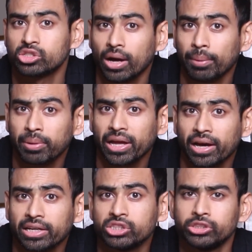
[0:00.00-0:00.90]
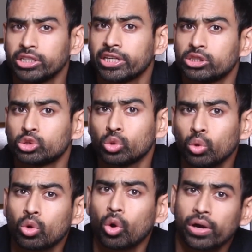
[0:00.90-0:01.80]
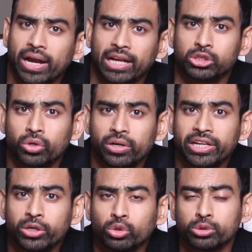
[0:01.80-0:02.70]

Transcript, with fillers: వీటి యొక్క సో కాల్డ్ నేచురల్ డియోడ్రెంట్స్ లలో